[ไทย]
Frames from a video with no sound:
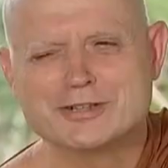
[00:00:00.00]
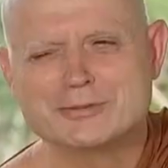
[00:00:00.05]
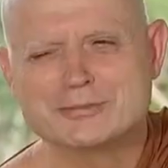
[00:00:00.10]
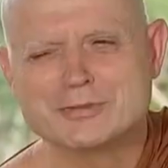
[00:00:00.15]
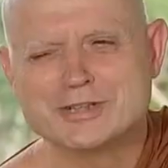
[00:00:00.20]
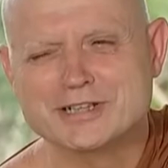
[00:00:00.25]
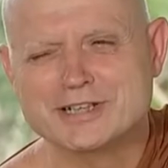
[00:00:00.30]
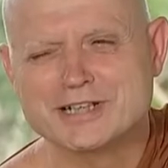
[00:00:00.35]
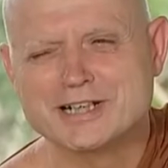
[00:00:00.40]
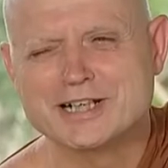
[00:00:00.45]
เดียว
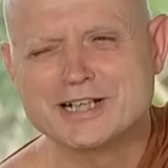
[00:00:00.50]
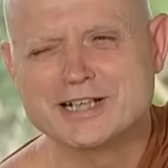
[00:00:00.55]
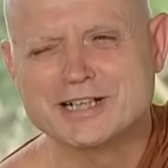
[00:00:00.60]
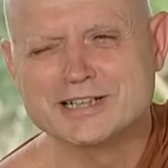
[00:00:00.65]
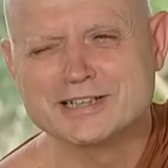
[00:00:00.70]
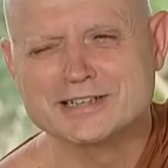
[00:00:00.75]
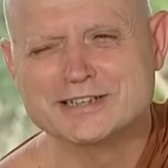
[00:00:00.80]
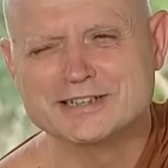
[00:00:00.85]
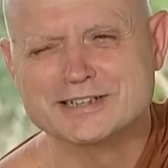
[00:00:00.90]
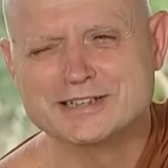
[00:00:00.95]
ไม่ได้
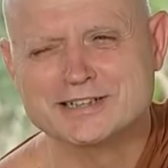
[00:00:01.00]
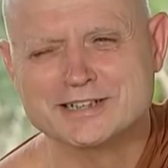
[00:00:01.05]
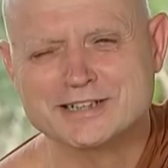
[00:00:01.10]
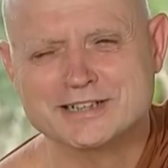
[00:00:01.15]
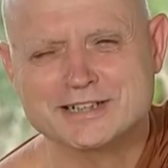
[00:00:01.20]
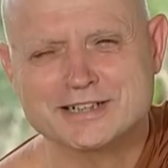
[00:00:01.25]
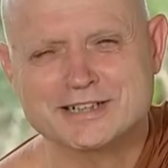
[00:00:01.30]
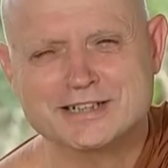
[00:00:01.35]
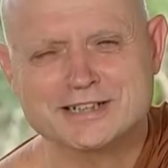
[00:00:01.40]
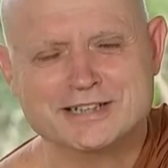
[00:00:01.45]

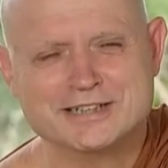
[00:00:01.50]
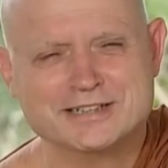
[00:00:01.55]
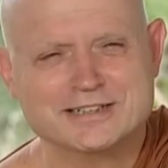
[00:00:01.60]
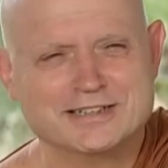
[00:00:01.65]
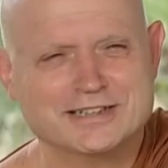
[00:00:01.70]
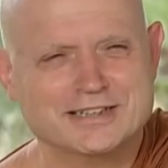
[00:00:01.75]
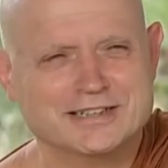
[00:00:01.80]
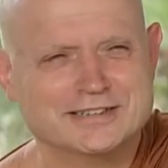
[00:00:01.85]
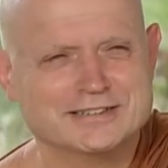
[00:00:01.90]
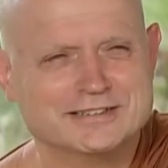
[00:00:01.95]

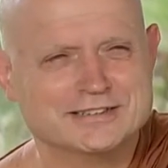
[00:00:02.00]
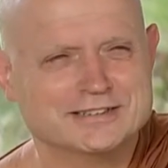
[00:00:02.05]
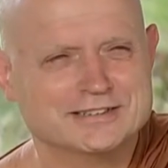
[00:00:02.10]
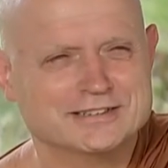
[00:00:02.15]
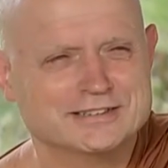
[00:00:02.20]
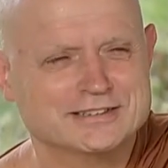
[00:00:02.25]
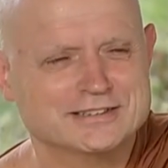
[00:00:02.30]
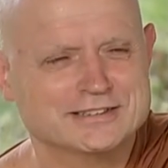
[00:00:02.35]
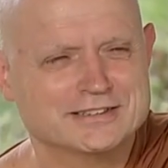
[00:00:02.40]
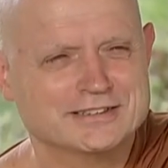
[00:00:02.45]
น
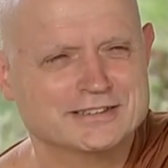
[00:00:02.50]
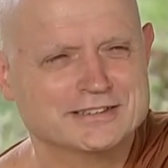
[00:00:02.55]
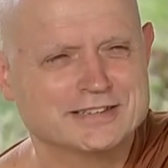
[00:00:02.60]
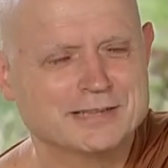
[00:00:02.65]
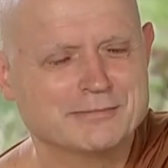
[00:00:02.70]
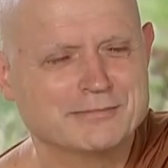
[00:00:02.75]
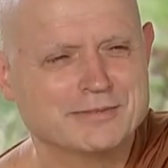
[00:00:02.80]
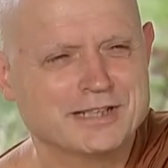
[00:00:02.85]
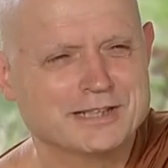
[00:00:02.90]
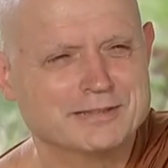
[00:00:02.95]

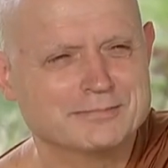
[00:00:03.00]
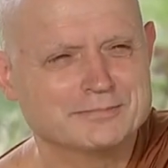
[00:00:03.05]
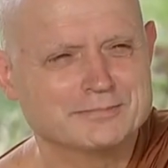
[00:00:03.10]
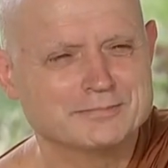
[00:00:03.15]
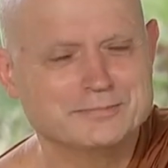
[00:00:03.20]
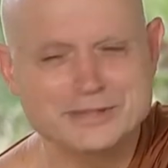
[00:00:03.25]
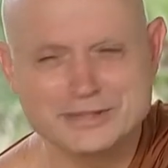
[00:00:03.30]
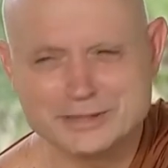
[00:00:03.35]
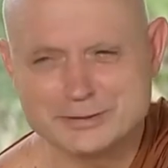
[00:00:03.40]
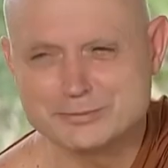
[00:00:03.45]
สำหรับ
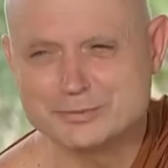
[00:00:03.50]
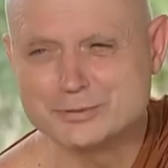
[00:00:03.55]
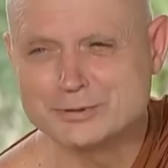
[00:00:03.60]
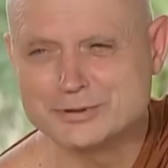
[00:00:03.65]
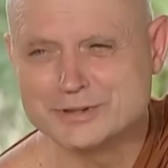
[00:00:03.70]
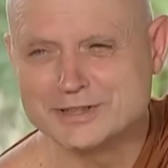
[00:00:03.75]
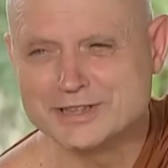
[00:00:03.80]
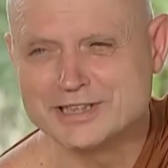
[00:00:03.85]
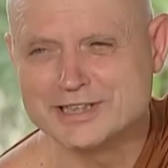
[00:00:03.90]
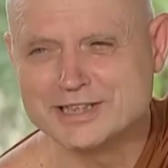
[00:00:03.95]
เมือง
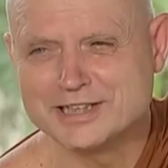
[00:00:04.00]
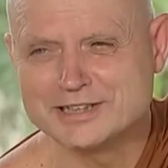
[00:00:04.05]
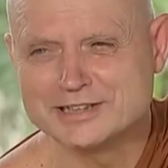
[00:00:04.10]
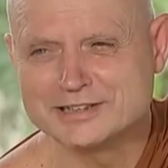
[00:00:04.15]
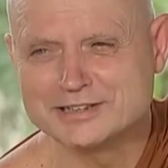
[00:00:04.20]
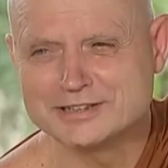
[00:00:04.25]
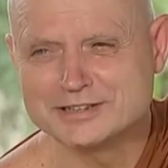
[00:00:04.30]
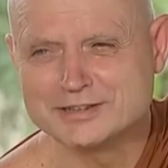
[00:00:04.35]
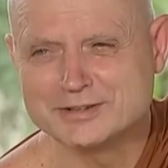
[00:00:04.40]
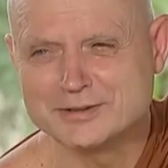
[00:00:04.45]
พุทธนี่น่า
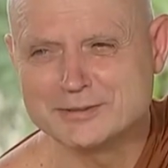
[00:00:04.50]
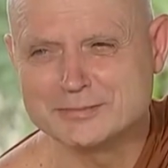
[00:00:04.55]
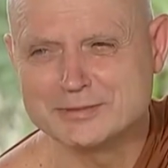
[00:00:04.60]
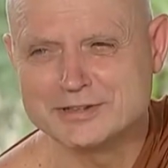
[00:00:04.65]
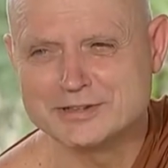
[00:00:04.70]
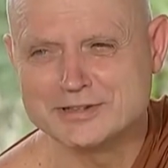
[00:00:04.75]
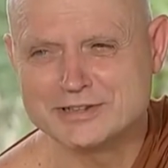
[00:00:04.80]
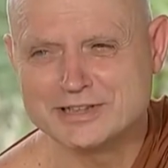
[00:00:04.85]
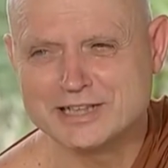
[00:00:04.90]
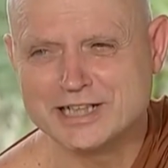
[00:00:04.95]
จะถือว่า
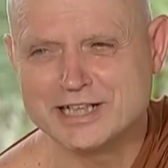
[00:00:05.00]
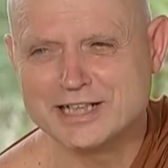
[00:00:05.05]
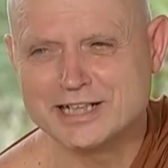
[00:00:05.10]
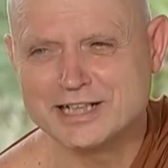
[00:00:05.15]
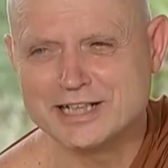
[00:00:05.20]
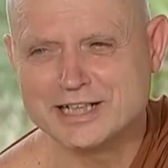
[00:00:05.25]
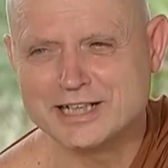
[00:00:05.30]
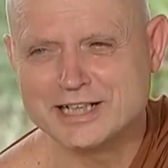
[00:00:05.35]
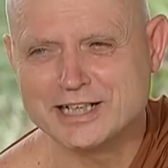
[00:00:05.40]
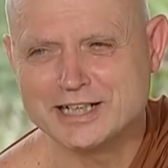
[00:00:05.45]
เป็นเรื่องน่า
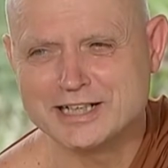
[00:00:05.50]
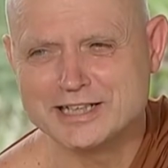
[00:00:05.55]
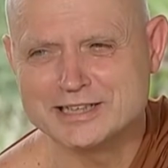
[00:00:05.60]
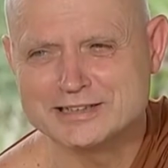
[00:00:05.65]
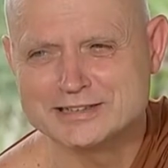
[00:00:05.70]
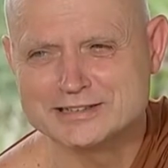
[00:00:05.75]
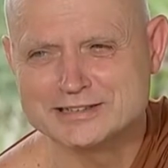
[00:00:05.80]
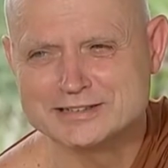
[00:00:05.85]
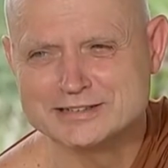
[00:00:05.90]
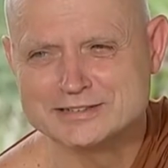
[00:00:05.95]
ละอาย